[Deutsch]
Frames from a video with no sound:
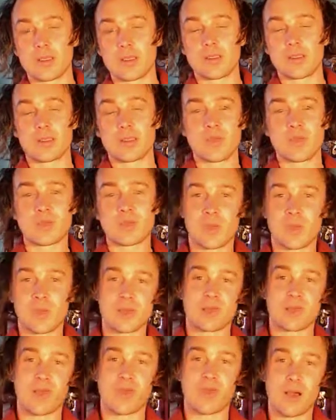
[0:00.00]
Ich habe mich mal
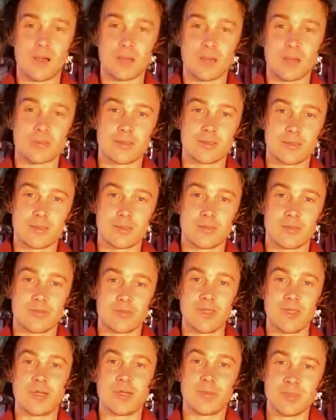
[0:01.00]
gefragt,
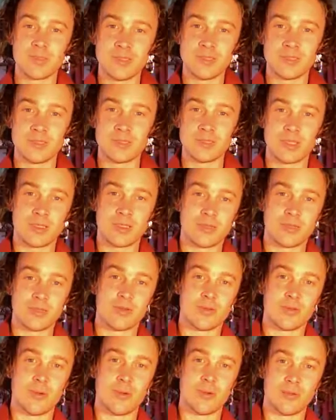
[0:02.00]
wer bin ich denn
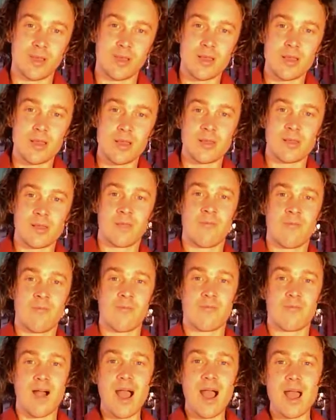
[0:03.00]
ohne
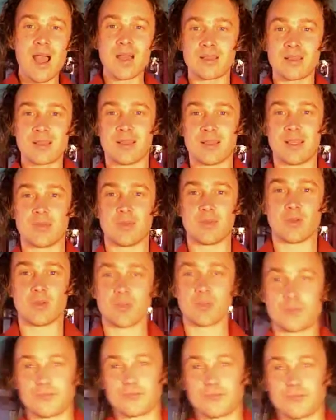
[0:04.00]
Wahrnehmung?